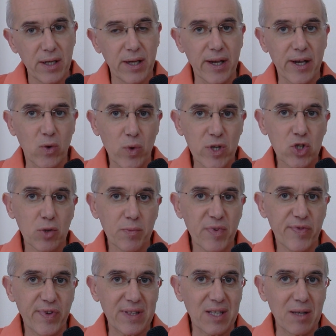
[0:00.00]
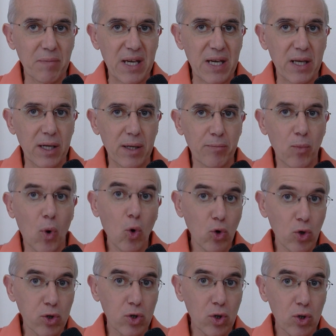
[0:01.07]
e questo mi fa temere
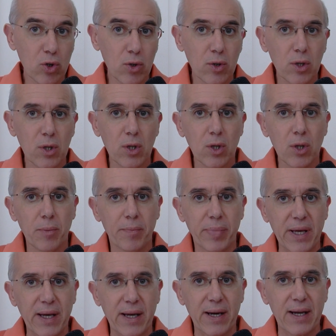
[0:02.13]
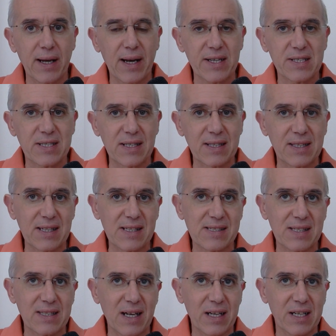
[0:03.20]
molto per la
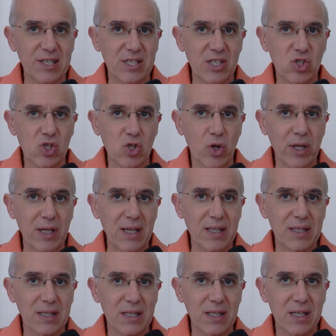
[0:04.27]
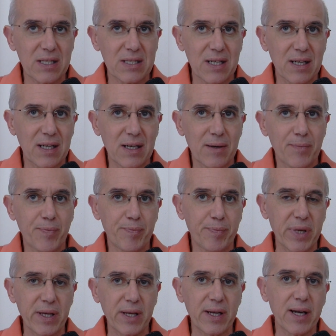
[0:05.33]
sentenza della Cassazione in attesa
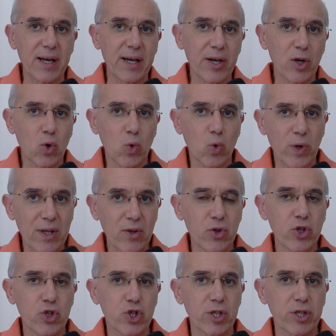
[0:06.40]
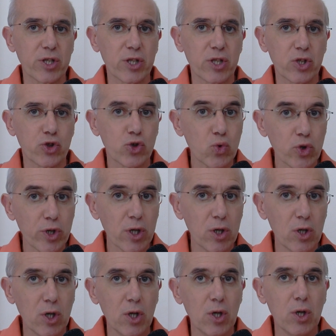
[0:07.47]
per il 15 di
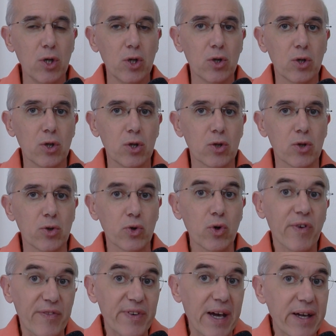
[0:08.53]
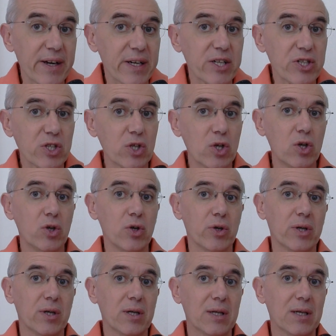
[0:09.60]
giugno dove vi è il
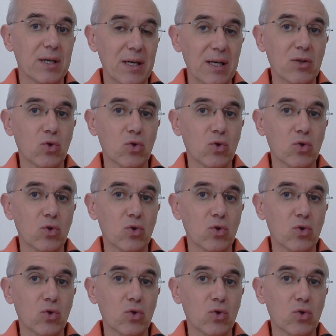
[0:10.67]
rischio che